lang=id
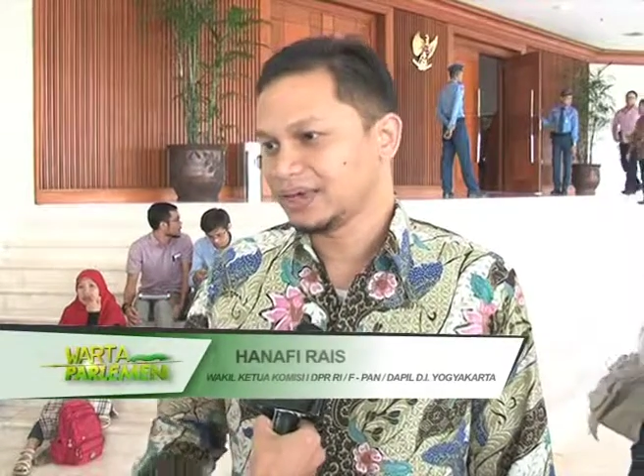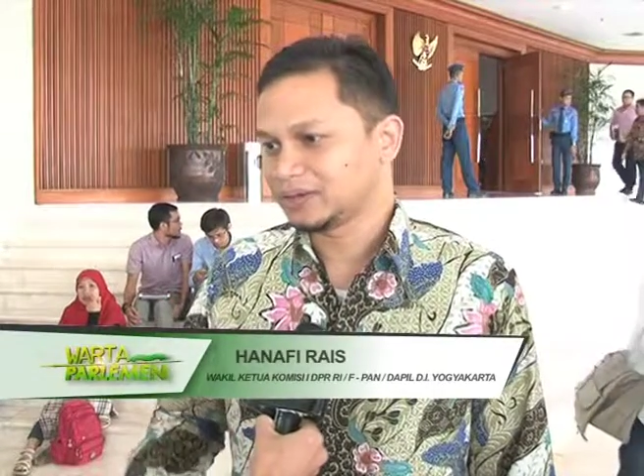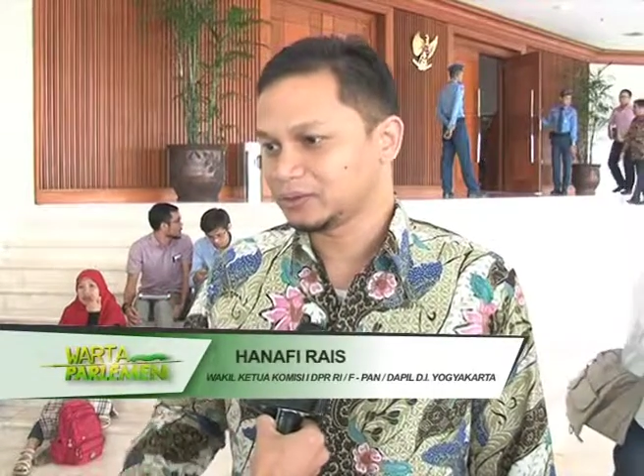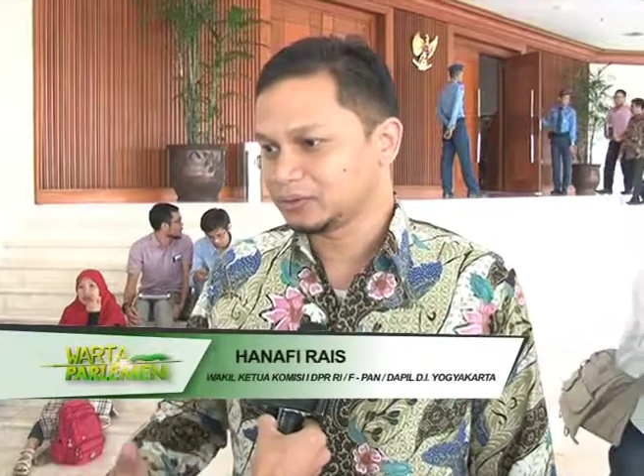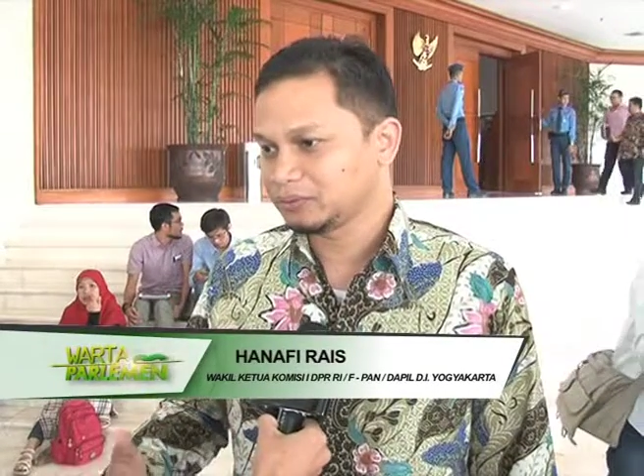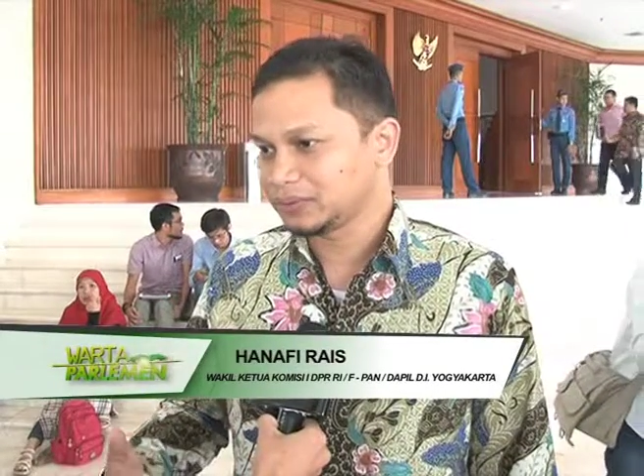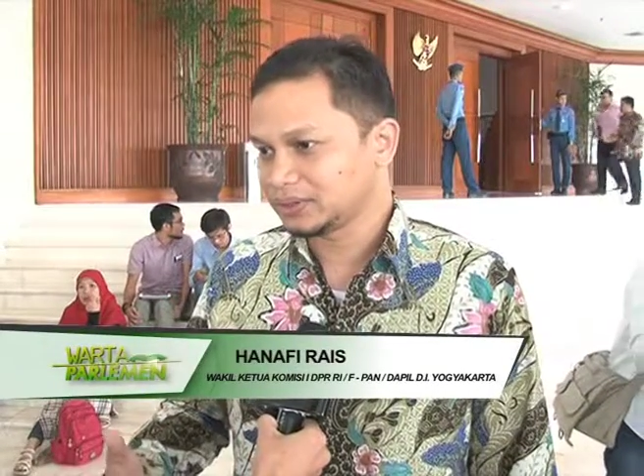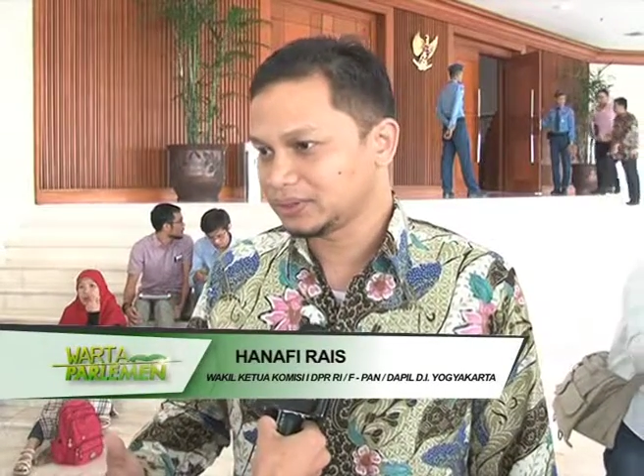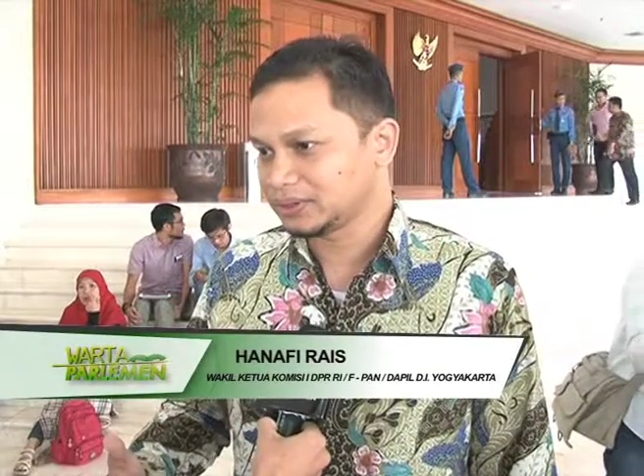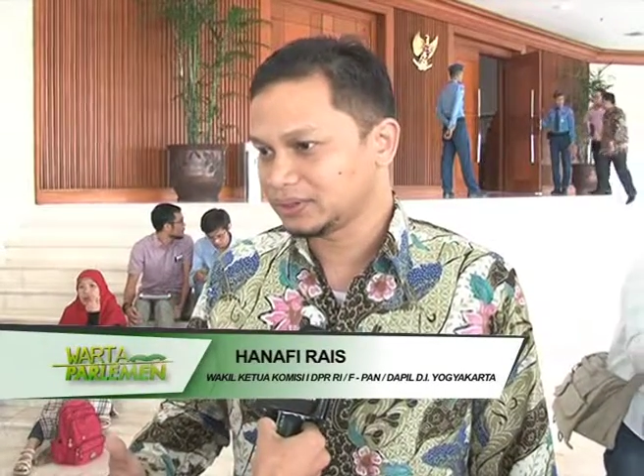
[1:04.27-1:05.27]
yaitu
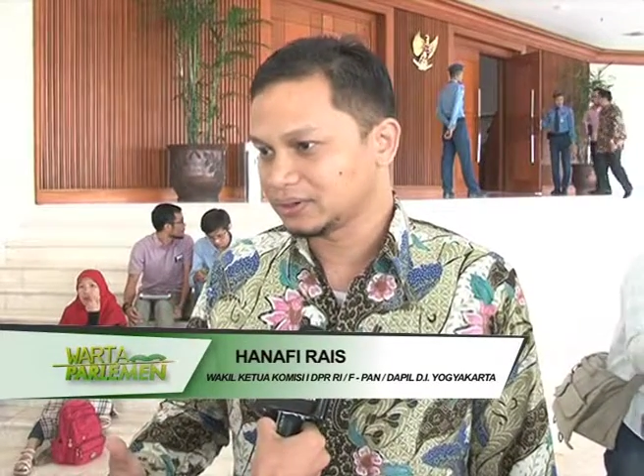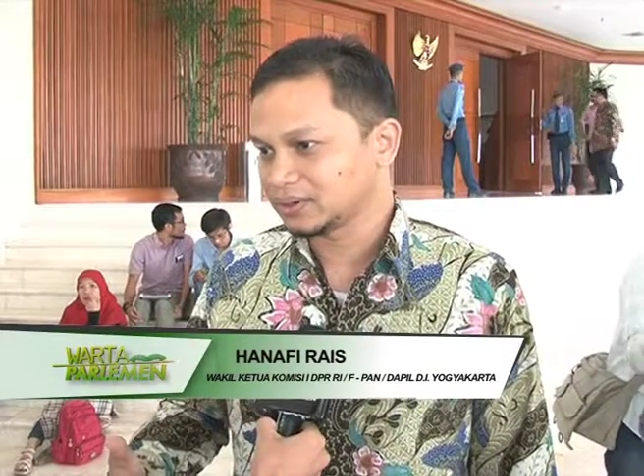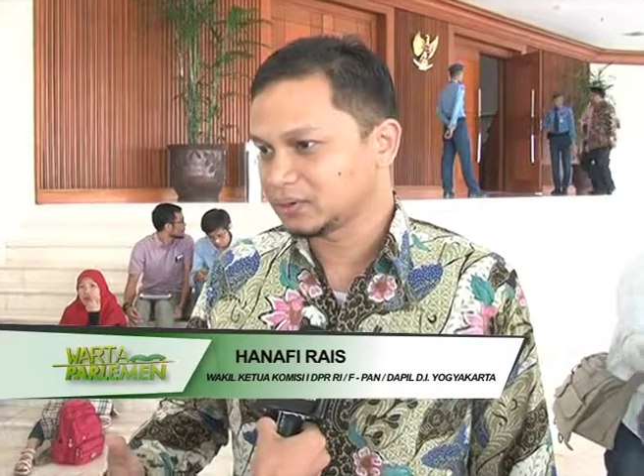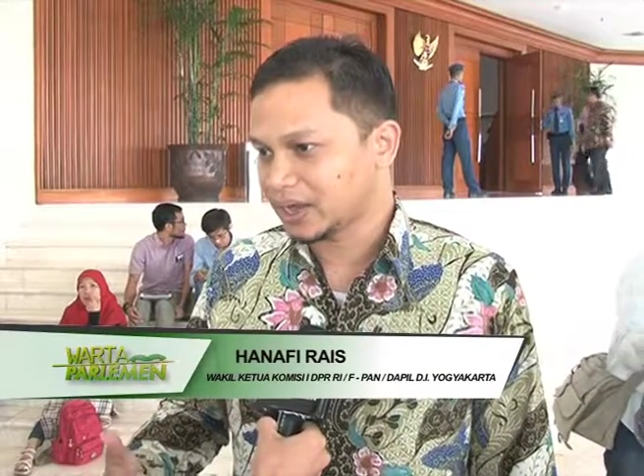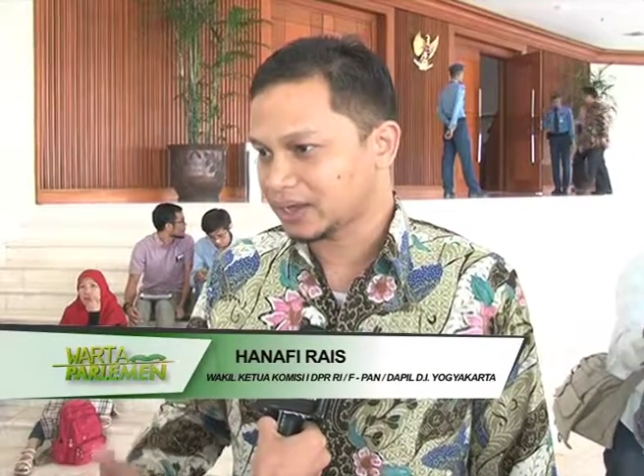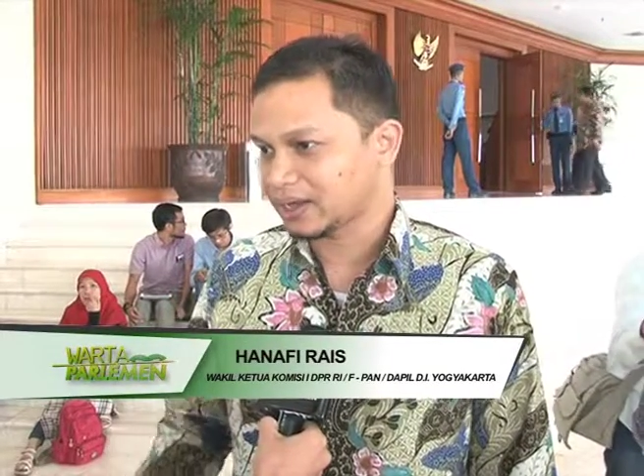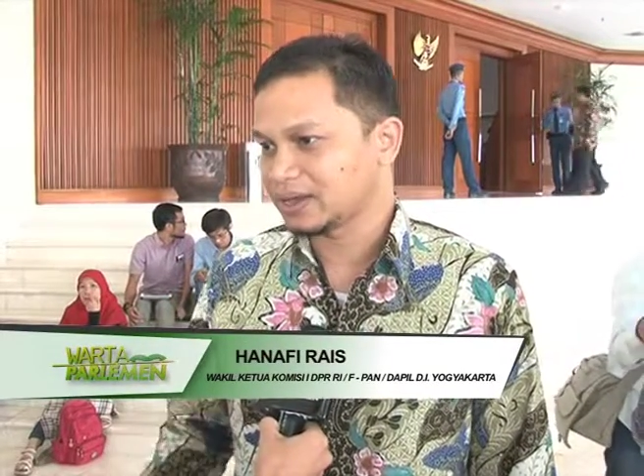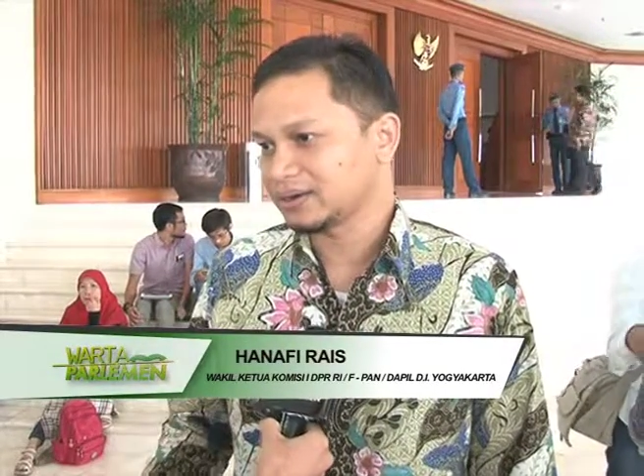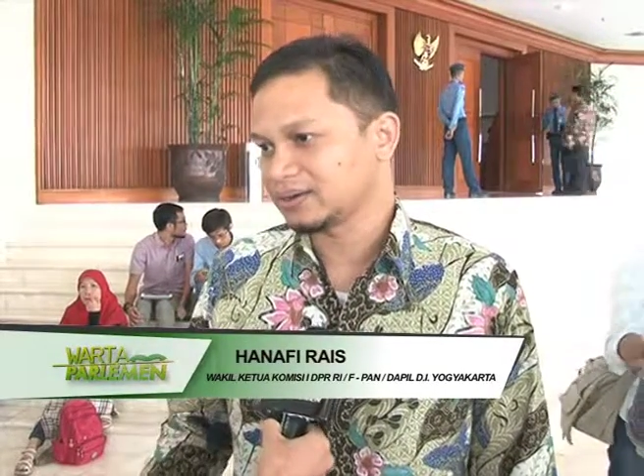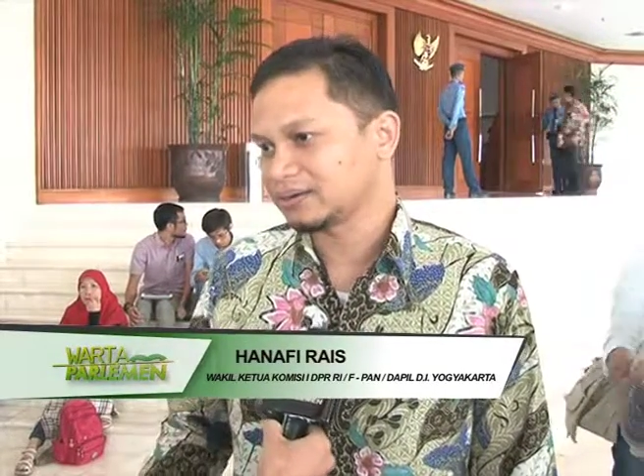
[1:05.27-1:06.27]

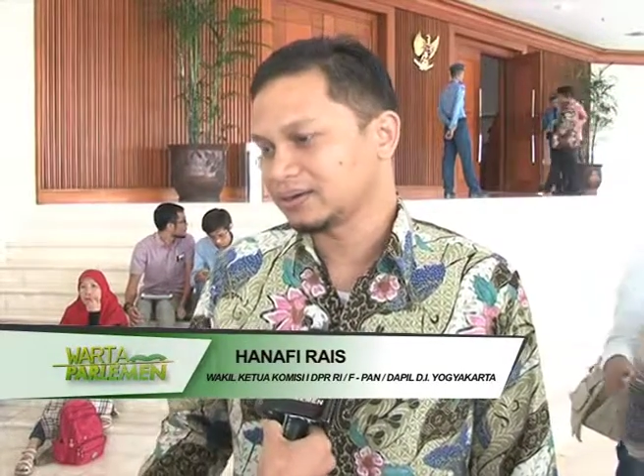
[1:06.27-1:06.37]
menggunakan